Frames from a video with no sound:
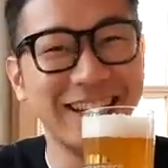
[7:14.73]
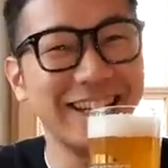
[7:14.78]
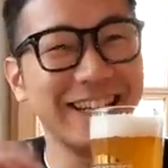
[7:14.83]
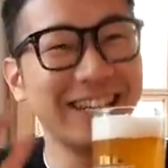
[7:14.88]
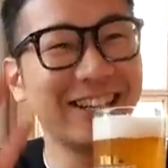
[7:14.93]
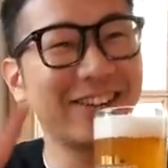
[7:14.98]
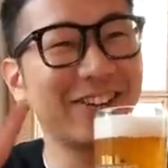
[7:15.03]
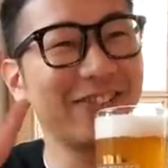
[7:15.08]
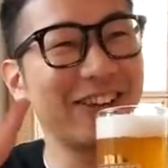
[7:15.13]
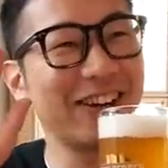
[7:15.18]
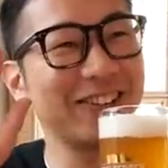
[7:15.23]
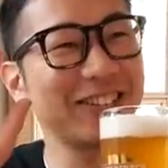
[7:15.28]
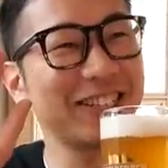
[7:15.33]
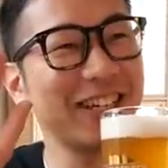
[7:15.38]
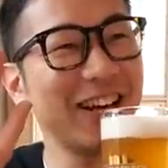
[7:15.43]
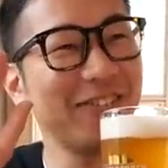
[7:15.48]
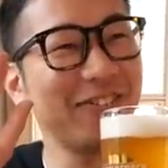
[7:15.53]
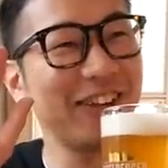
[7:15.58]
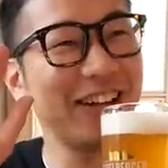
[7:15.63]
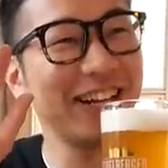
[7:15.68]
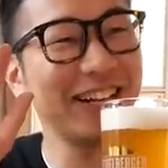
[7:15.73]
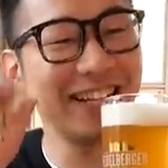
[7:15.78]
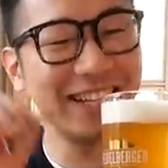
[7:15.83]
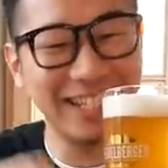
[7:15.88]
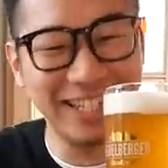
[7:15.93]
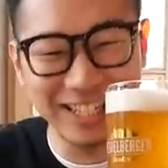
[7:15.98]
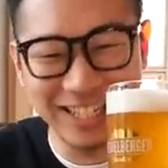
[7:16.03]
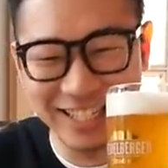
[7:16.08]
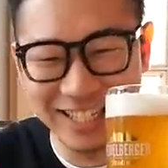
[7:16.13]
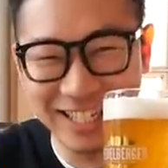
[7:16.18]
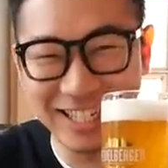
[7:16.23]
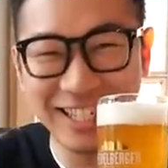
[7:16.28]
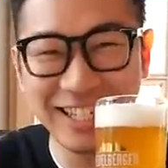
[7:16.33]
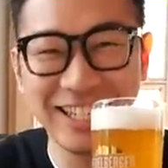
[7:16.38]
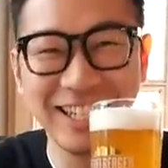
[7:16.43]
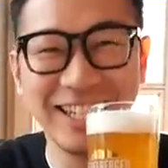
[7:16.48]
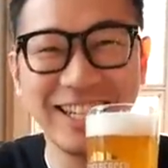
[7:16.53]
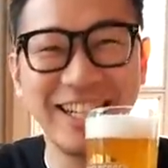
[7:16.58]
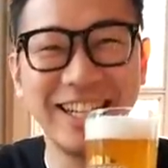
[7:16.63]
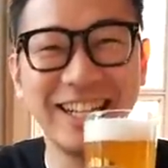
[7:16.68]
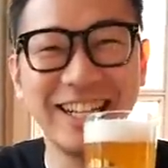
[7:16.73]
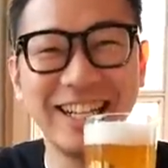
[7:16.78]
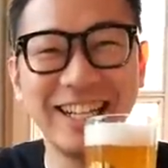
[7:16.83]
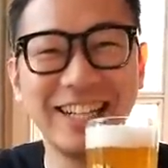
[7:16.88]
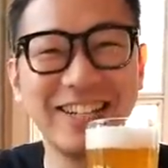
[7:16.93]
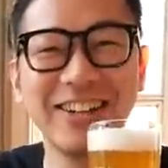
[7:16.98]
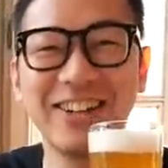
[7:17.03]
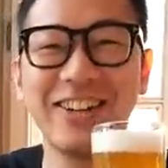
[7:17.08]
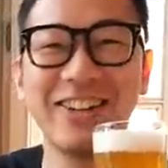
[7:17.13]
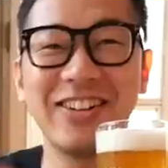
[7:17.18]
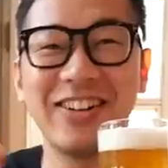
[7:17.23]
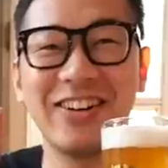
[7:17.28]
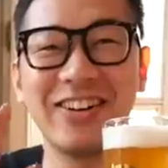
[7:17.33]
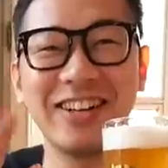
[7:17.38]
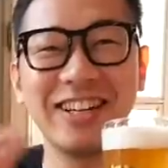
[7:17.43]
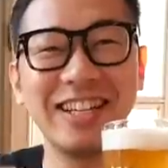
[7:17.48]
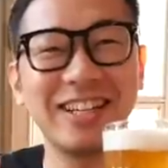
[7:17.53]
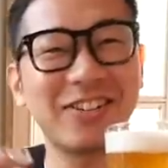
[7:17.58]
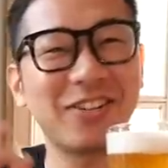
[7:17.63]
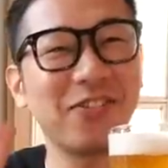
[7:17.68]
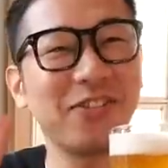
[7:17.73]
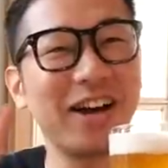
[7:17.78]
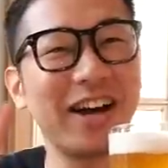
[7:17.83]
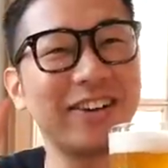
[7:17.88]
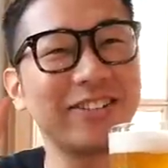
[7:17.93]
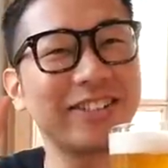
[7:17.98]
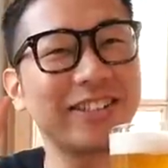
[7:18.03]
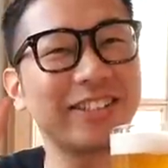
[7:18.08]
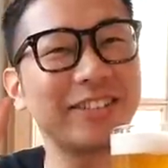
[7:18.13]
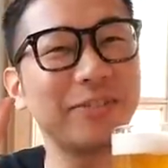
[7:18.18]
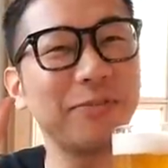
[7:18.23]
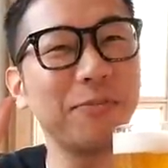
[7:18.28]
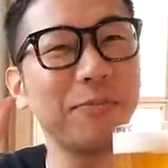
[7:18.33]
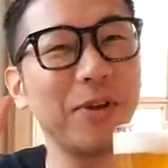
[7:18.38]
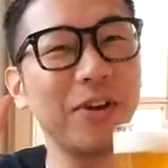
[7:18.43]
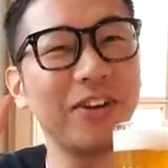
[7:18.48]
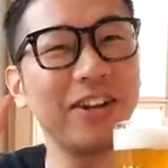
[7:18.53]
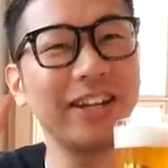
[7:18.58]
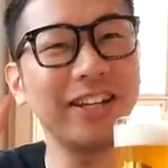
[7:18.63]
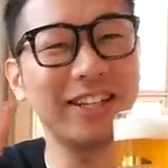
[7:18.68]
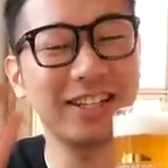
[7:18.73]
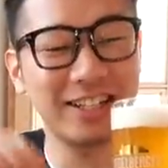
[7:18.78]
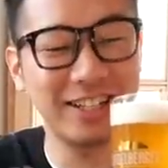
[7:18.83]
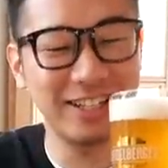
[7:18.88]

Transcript: Ich komme aus Japan. no, no, no. Ich komme aus Munich.